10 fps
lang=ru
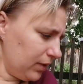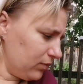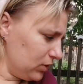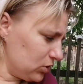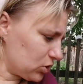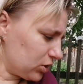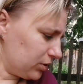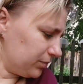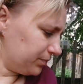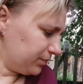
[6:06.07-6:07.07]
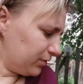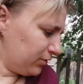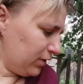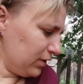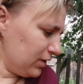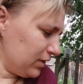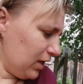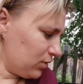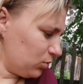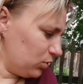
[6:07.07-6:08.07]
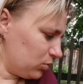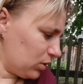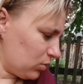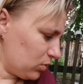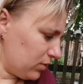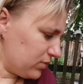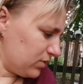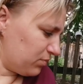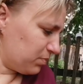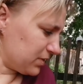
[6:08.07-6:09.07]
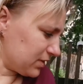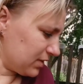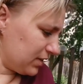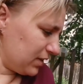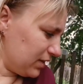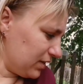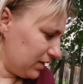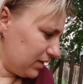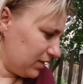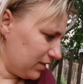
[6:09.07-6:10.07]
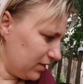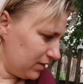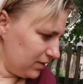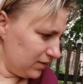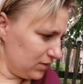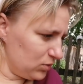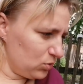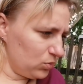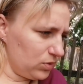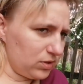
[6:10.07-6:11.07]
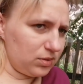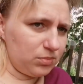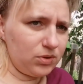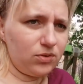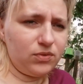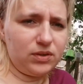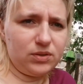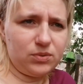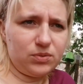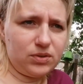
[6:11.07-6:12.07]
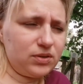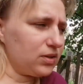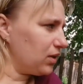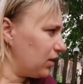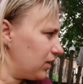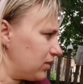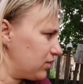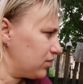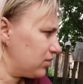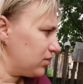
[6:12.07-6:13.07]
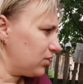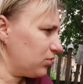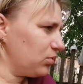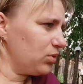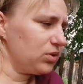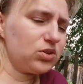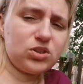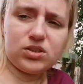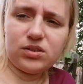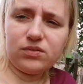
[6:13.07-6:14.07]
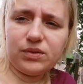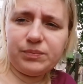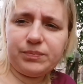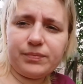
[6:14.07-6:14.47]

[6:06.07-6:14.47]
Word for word: Да, Ванечка? Ваня играет. Ой, у тебя руки все в песке. Чудо ты мое, Ваня тут играет. Довольно счастливый.